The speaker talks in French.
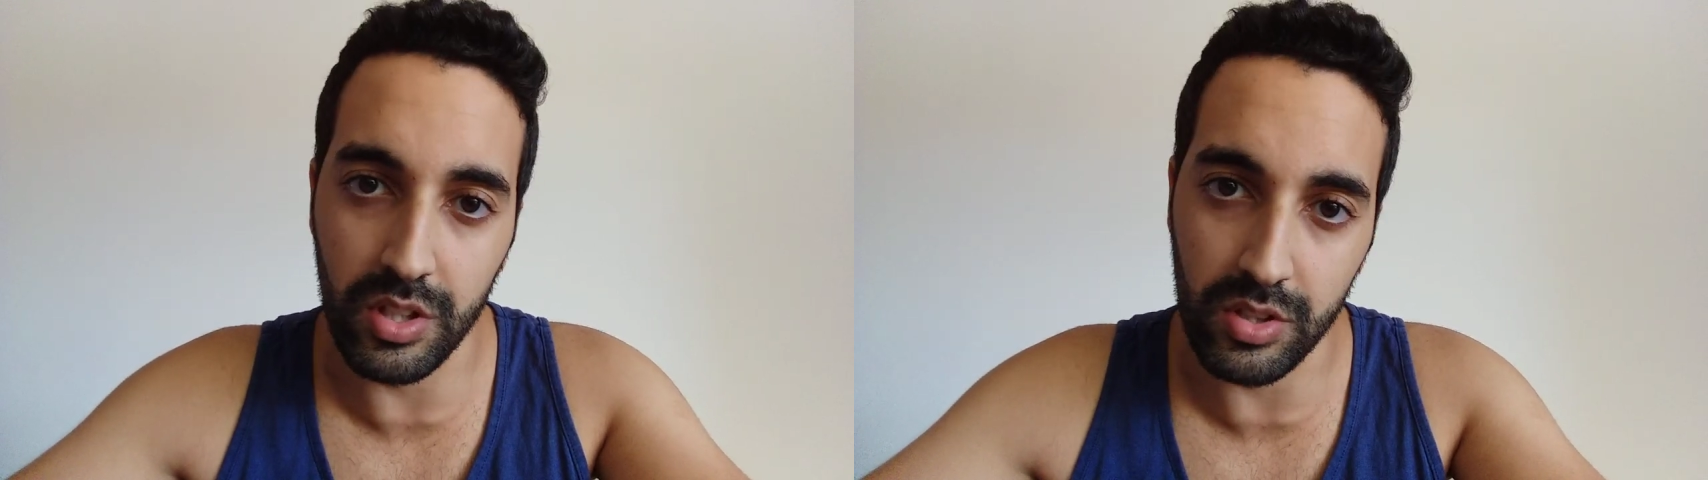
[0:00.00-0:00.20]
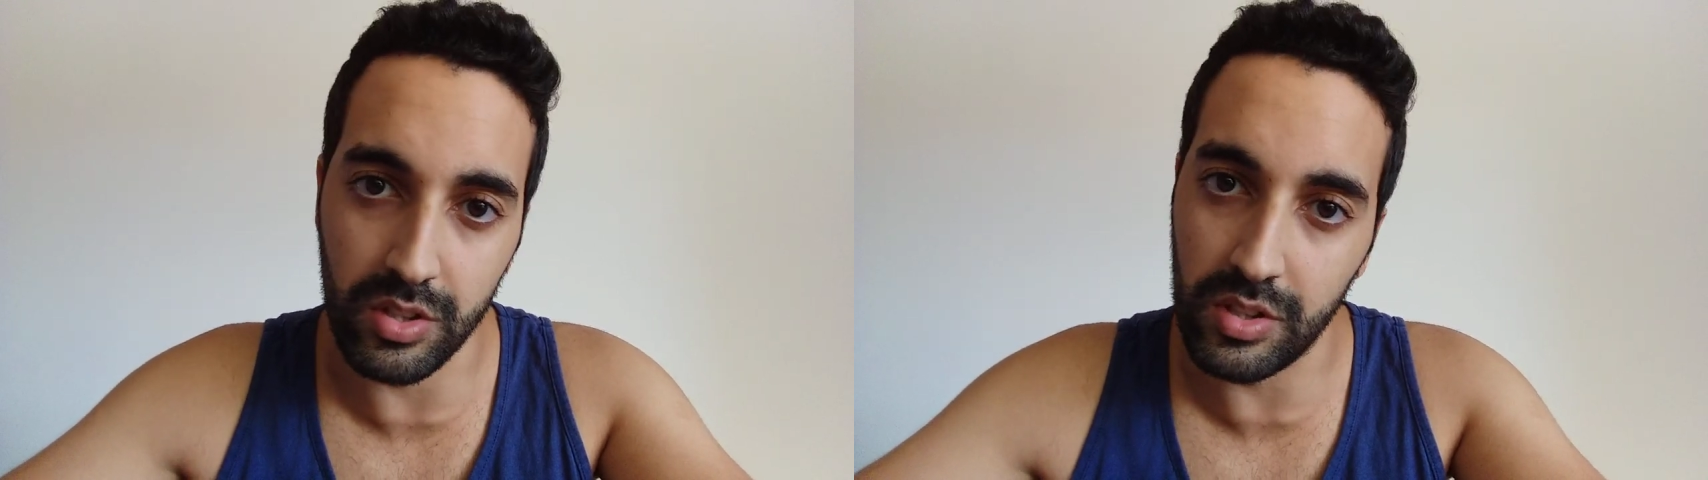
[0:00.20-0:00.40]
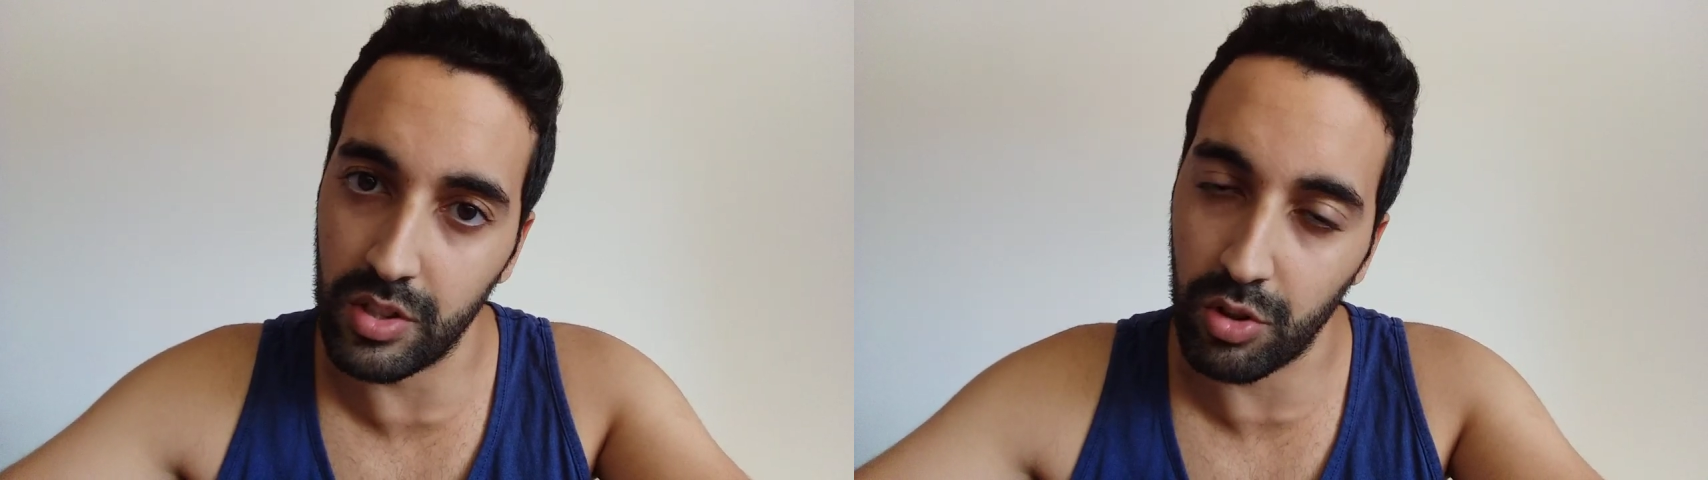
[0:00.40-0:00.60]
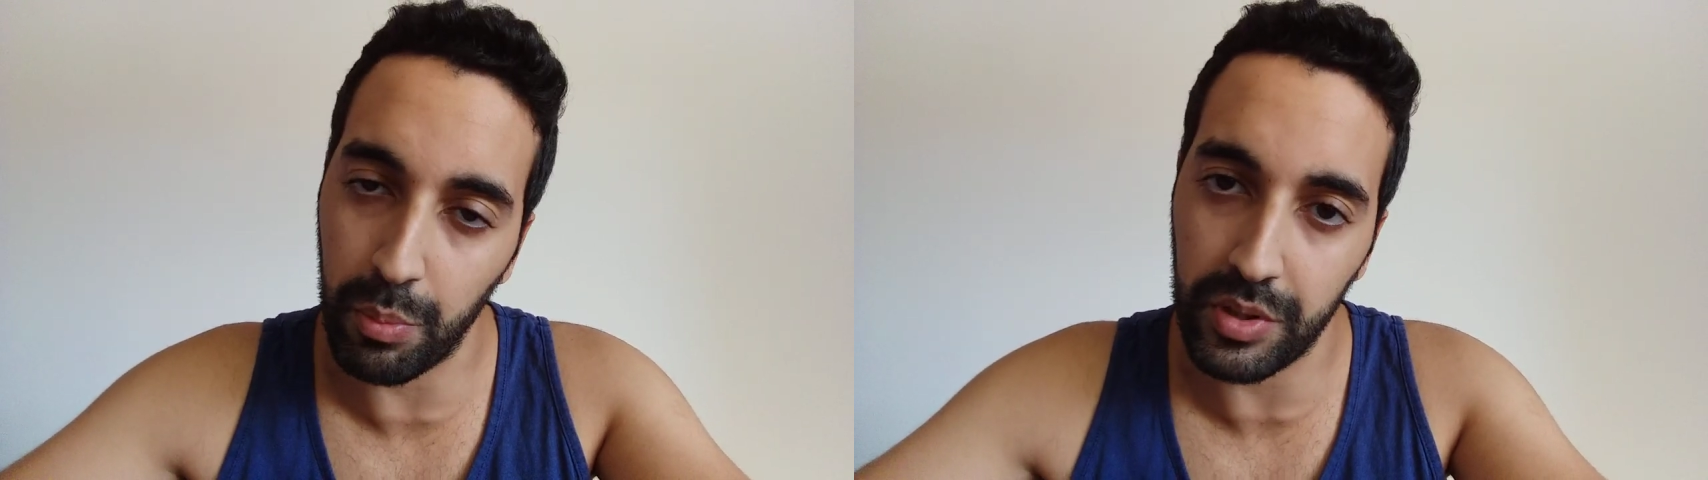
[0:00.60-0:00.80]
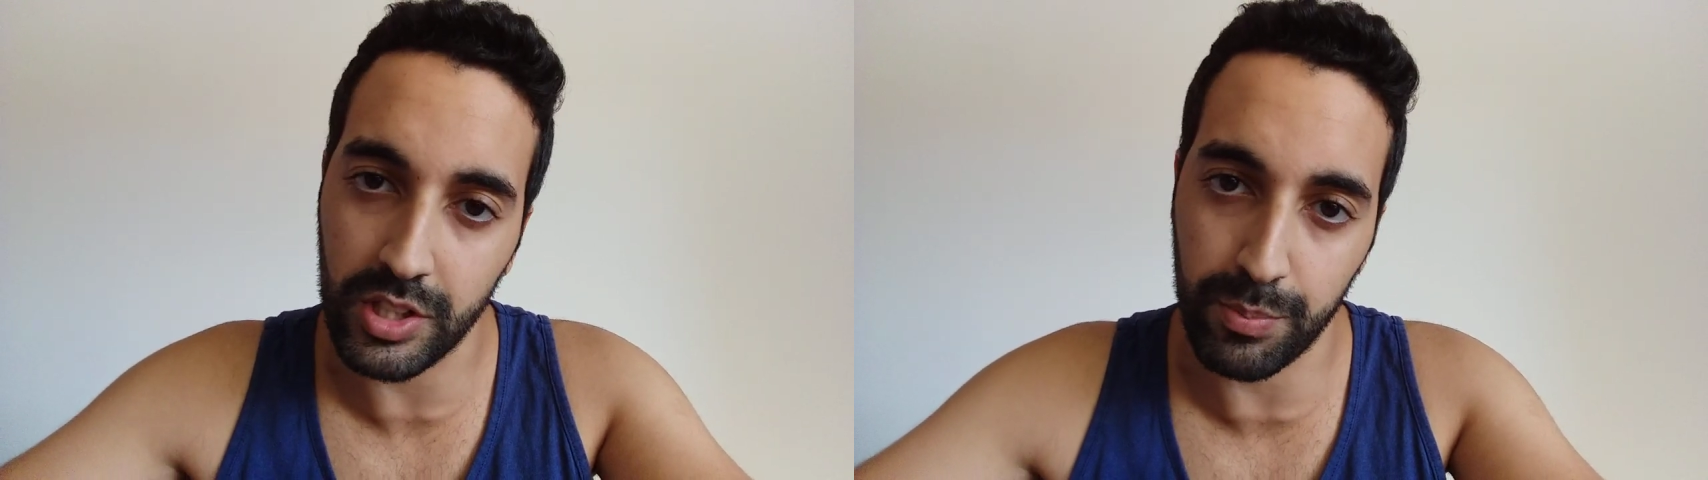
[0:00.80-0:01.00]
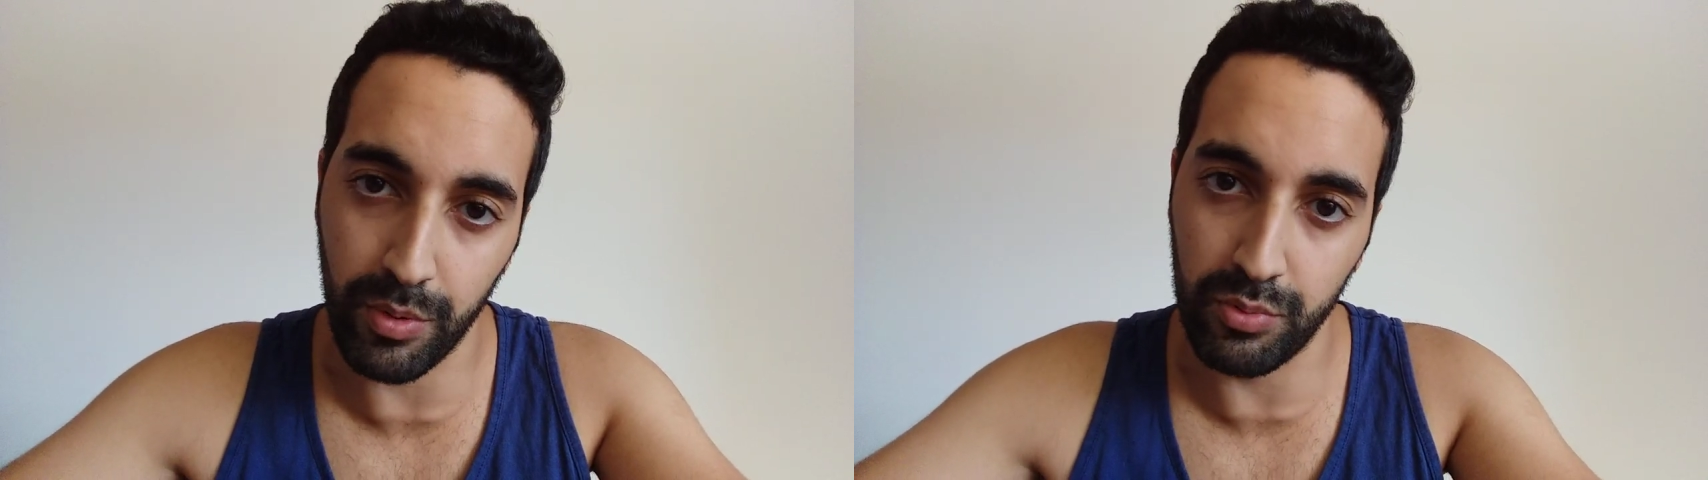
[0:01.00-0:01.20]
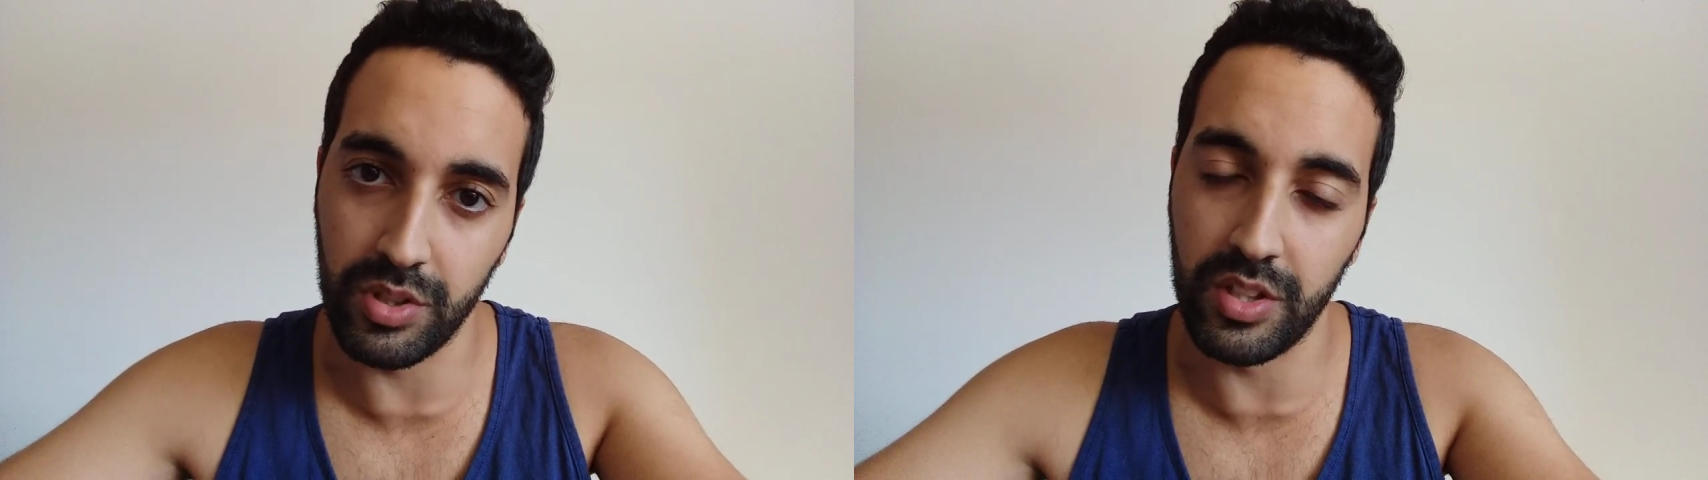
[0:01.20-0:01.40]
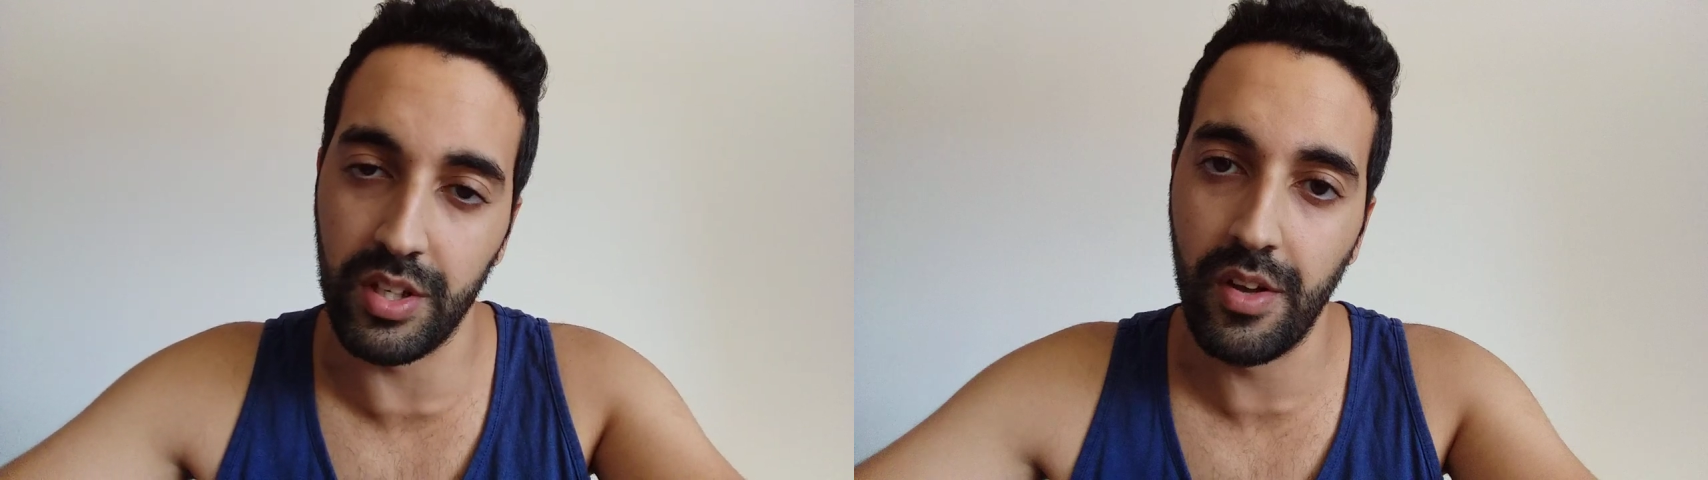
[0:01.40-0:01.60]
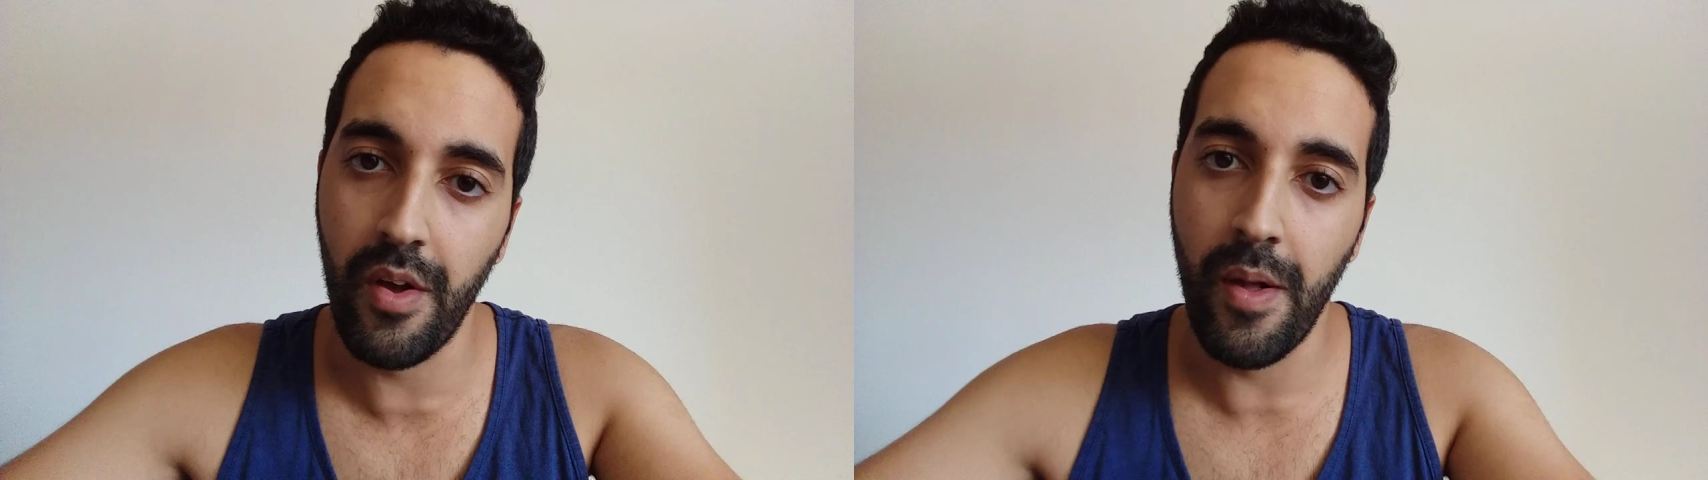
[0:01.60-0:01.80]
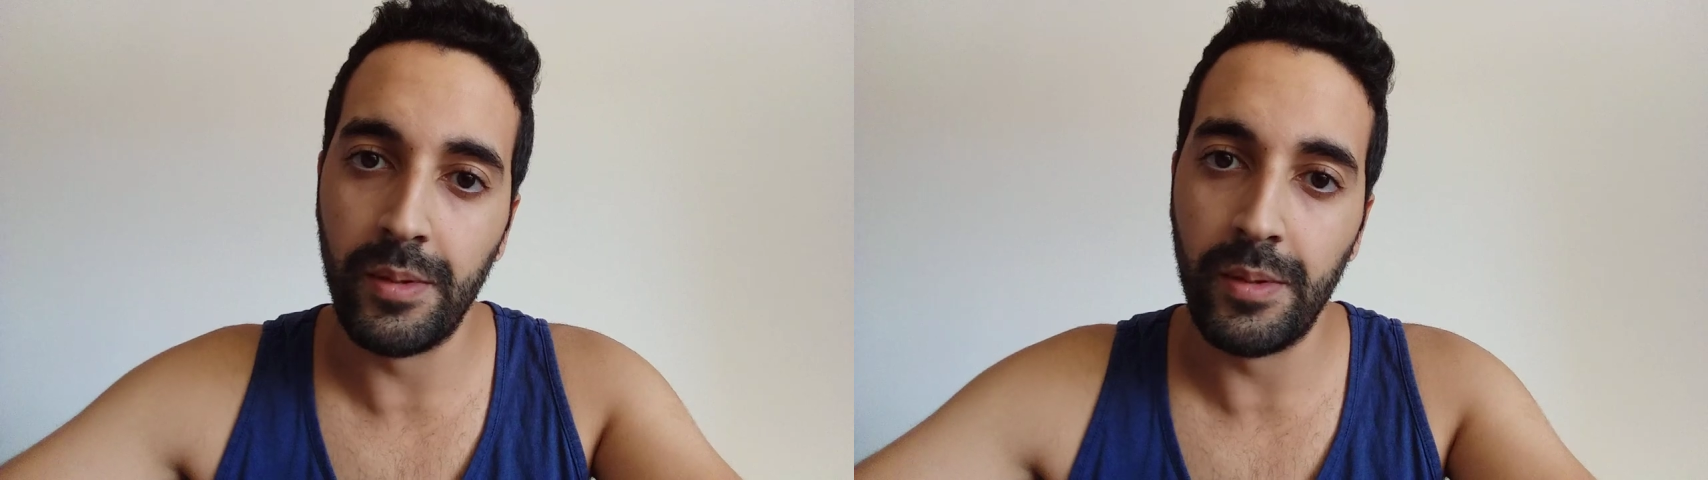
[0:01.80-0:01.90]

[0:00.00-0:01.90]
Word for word: des, entreprises qui peuvent vous aider